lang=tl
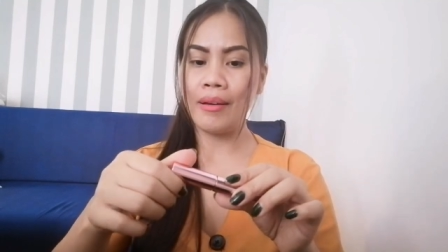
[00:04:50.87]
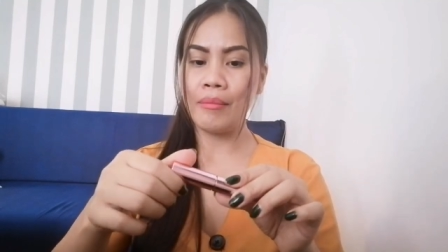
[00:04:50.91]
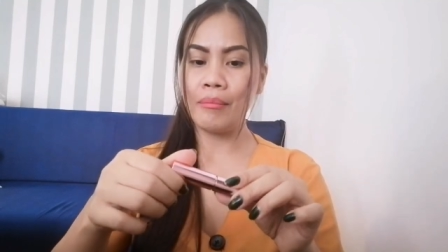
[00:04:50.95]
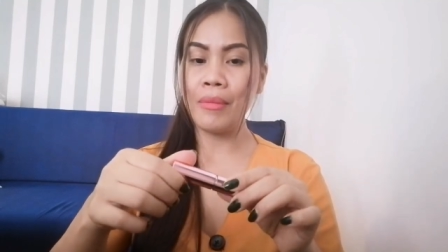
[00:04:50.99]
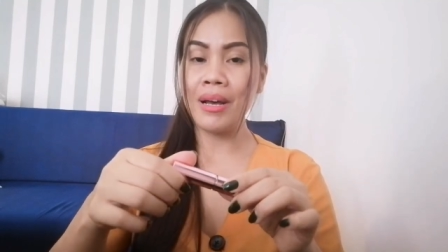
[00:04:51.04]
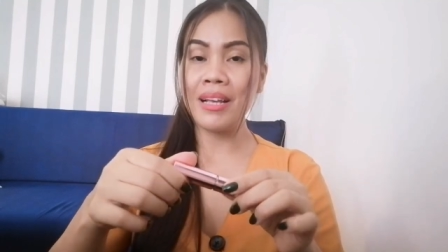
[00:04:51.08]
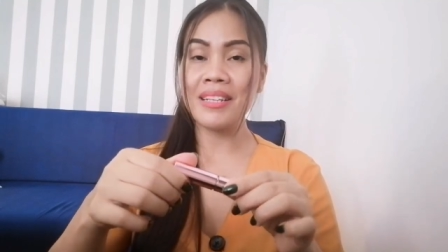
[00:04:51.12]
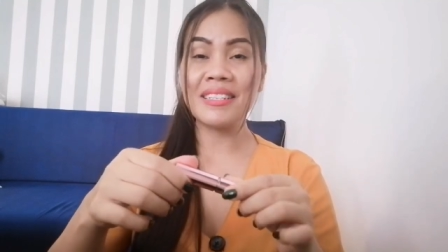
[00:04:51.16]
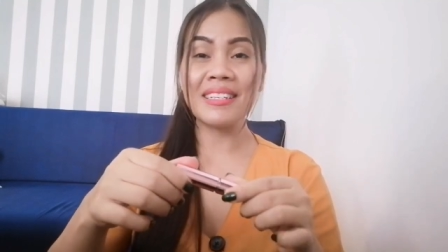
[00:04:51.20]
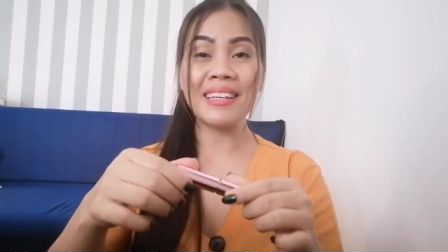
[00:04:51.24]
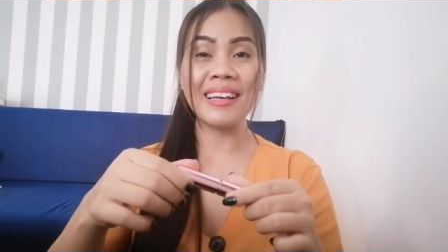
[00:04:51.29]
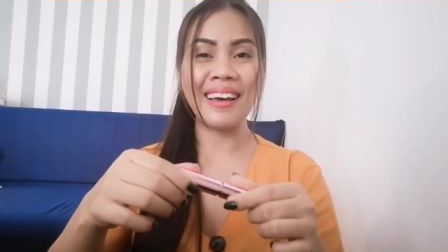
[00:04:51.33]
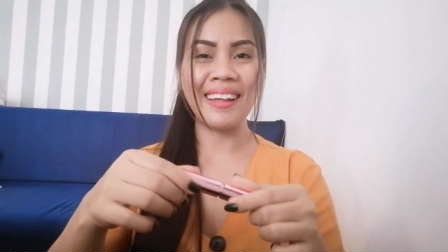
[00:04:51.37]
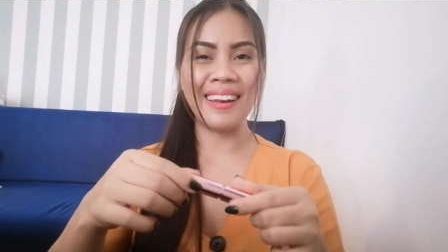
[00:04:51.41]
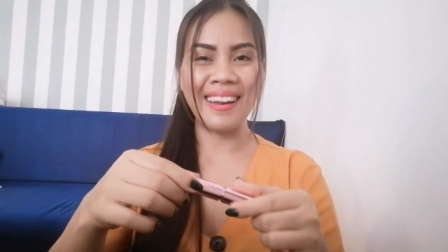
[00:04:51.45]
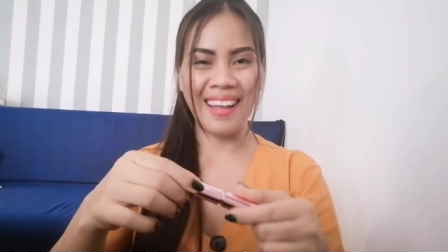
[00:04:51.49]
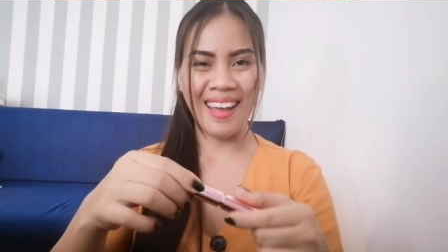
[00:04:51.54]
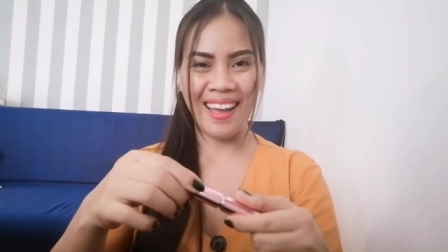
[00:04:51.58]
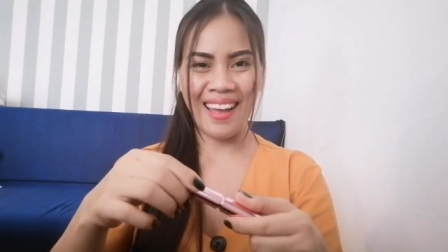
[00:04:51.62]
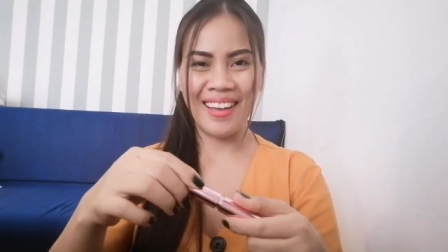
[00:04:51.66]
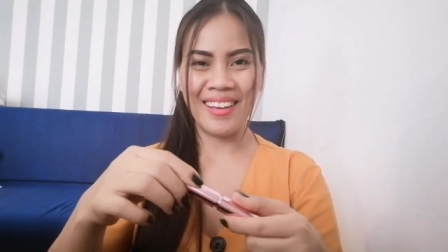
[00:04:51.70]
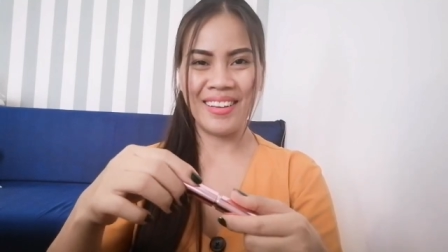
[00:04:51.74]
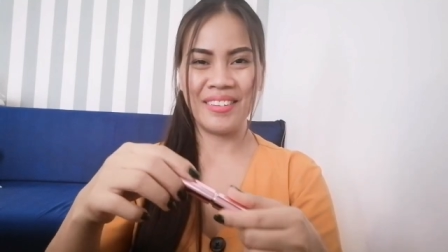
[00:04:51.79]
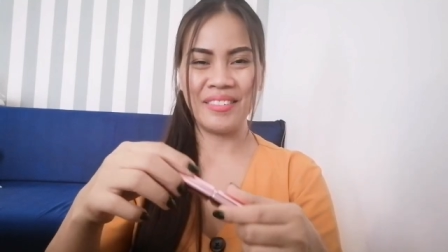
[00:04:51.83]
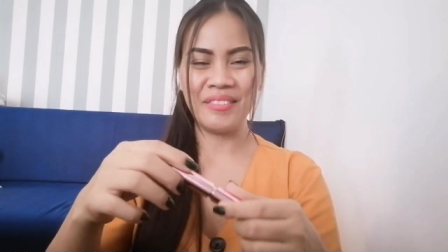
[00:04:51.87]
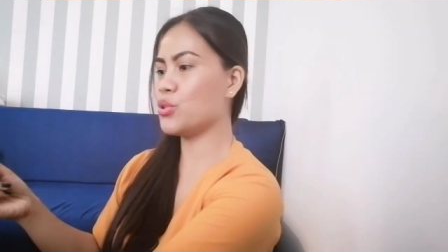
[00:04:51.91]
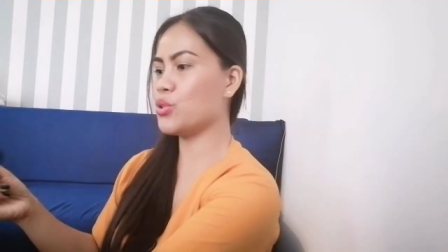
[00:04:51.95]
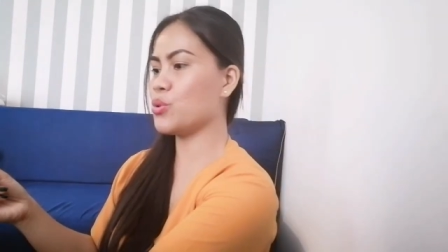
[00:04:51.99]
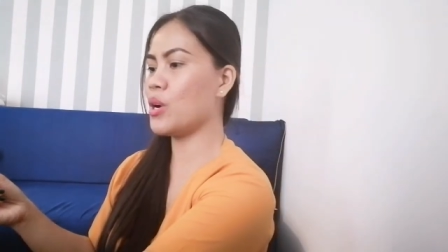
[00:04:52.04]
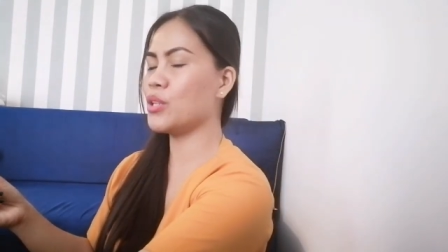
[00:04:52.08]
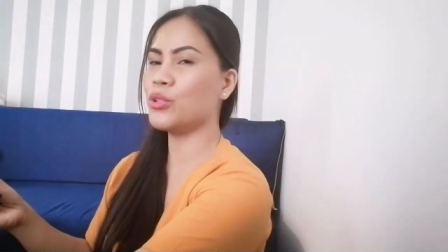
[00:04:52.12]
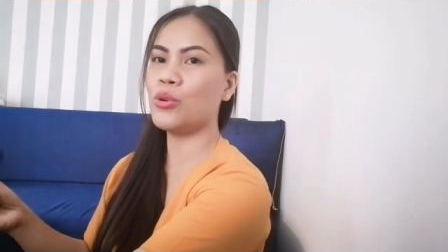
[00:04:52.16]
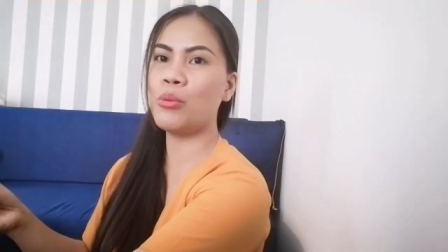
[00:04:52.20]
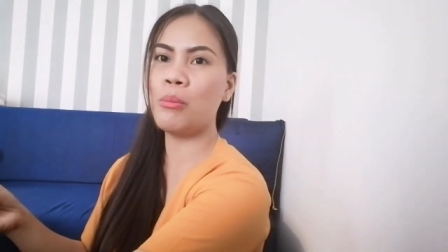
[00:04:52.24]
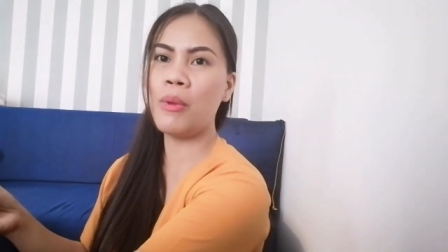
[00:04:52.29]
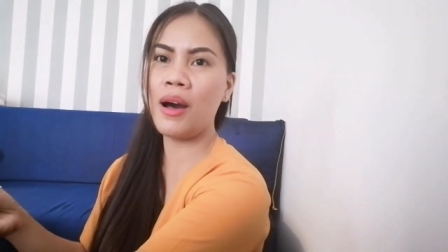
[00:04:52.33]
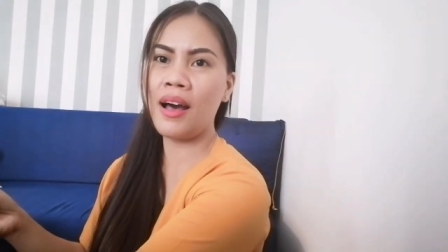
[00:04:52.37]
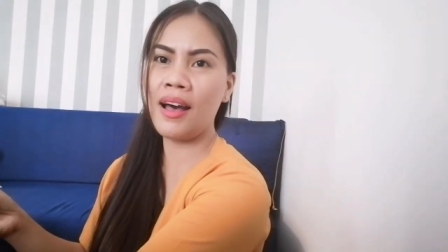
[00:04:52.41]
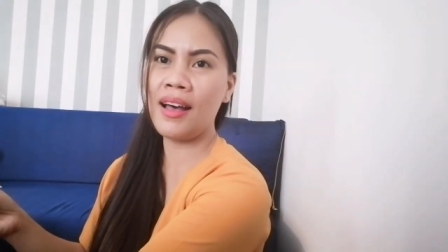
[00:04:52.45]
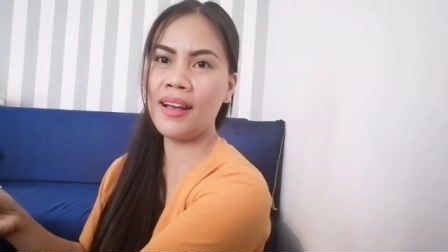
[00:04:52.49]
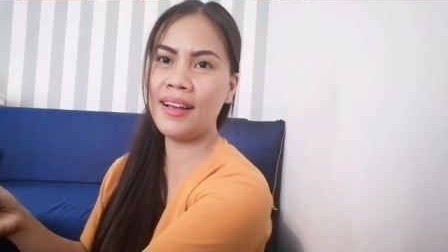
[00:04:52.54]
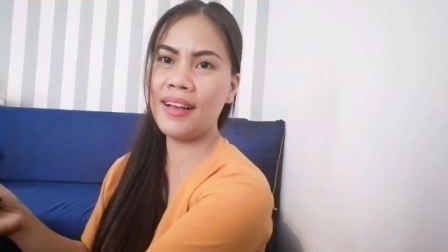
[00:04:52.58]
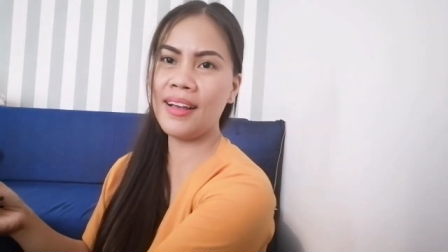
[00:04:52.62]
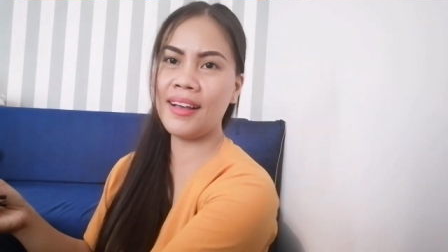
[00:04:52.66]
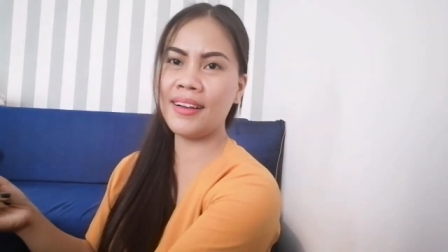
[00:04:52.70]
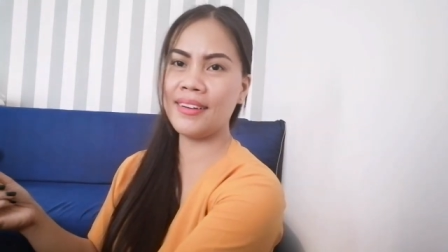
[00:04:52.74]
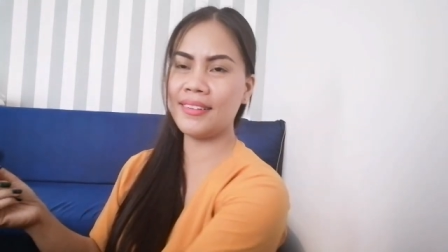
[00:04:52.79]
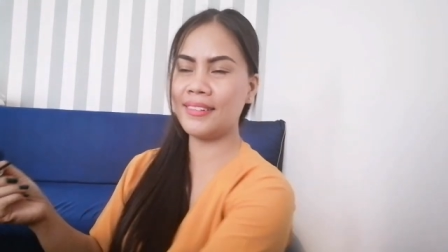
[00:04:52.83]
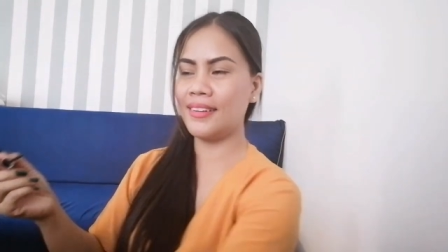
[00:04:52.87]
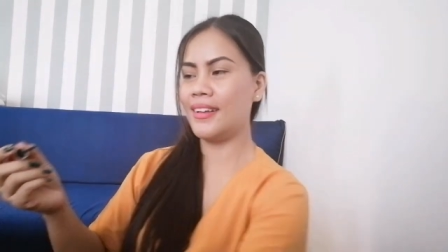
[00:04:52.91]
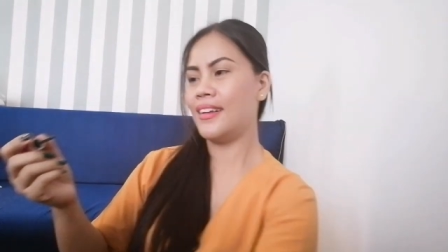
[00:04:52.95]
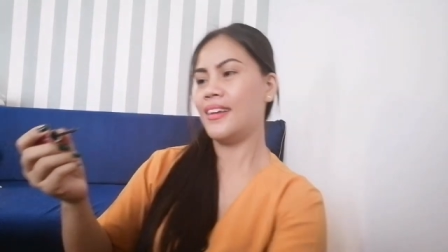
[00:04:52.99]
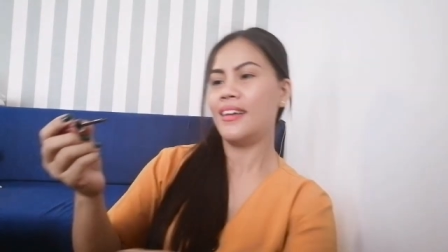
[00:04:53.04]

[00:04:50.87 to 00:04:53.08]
mascara. Gustuhan ko ba ang